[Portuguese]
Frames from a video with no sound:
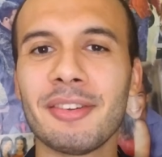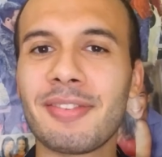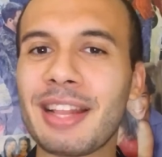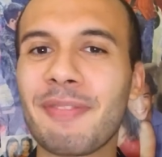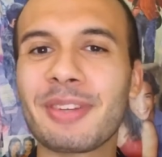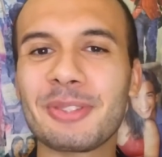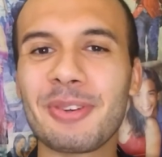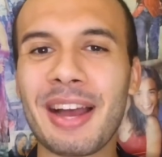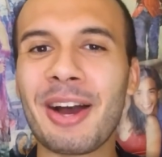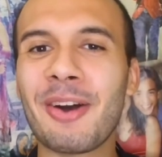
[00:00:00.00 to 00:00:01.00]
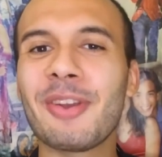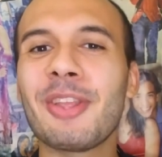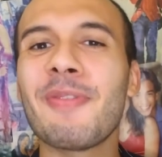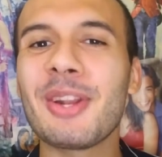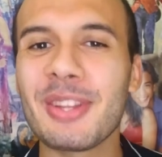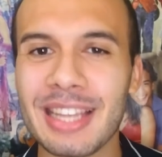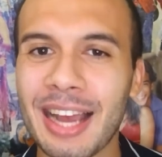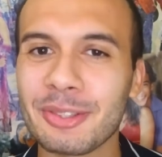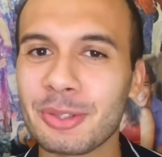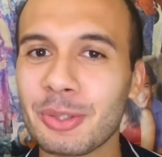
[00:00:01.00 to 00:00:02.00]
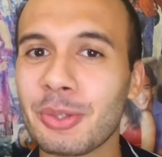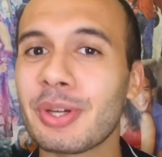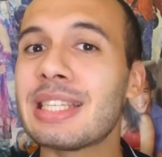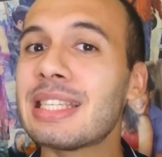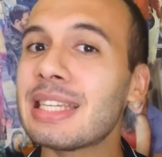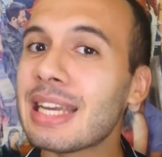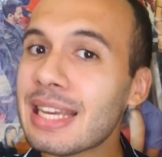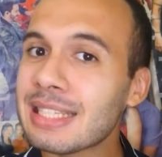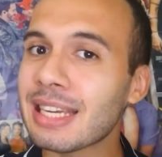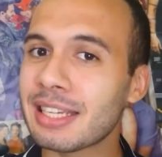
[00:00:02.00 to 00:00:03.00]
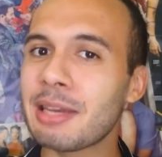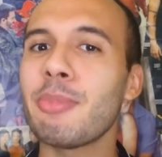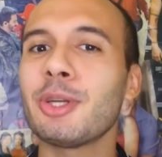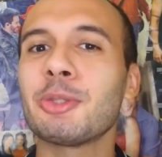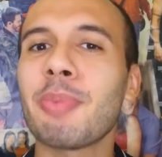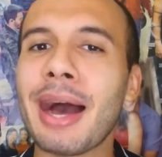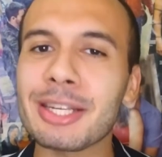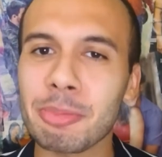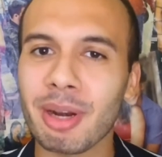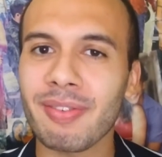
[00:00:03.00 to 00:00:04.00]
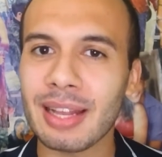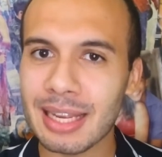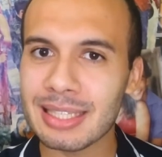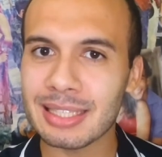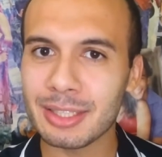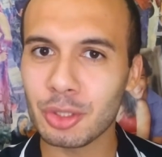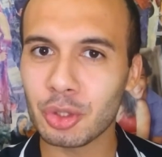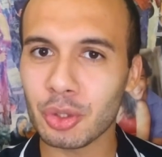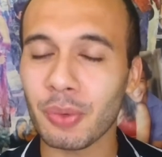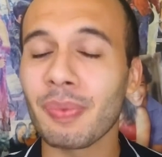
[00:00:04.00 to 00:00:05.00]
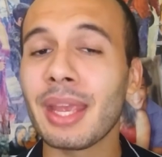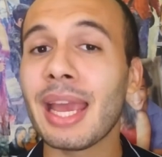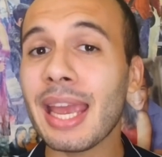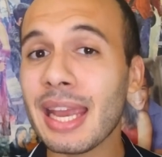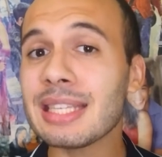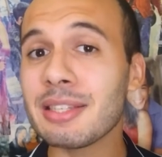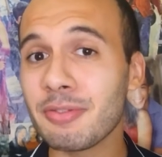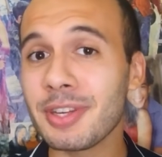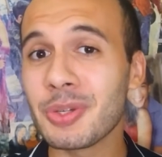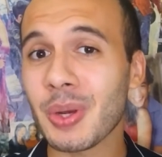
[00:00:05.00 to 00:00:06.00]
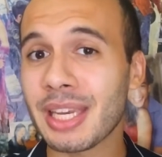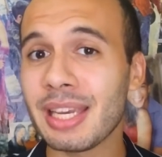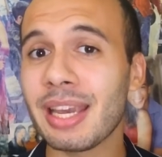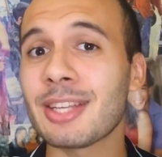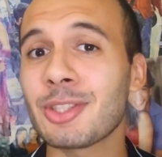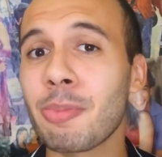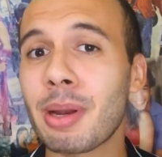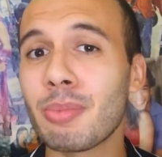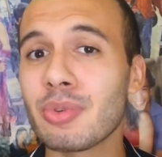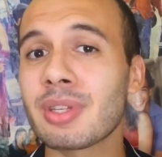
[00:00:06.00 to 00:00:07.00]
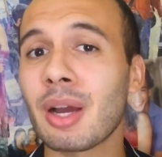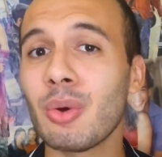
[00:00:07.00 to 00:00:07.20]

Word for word: Fala pessoal, meu nome é Leonardo Torres e esse aqui é meu espaço para falar de Sandy Júnior. Esse vídeo aqui é sobre a música